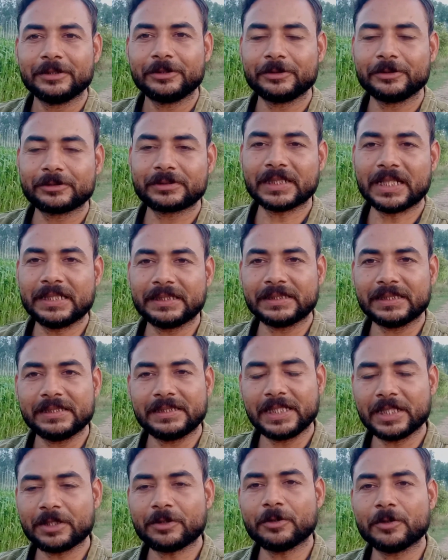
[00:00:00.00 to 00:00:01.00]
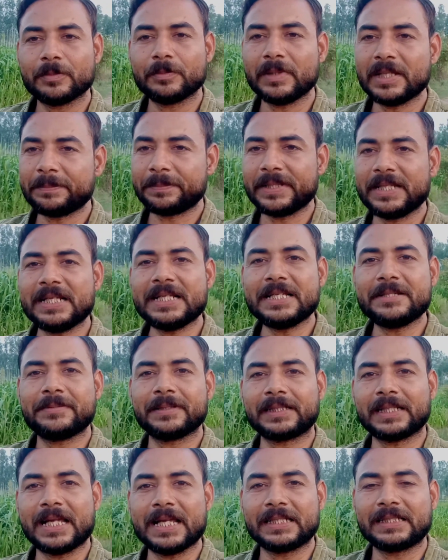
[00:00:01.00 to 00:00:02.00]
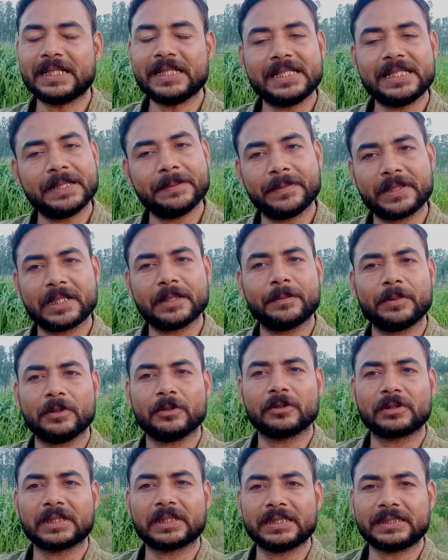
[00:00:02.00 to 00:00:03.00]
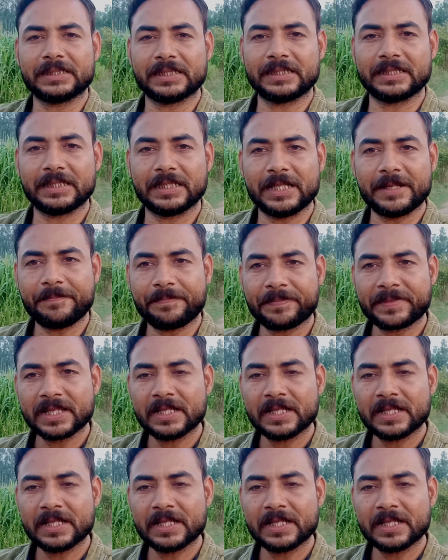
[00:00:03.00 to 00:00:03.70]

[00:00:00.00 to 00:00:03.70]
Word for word: नुकसान की देखो मैं पहले ही बताया था ये मेरा ब्लॉग का चैनल है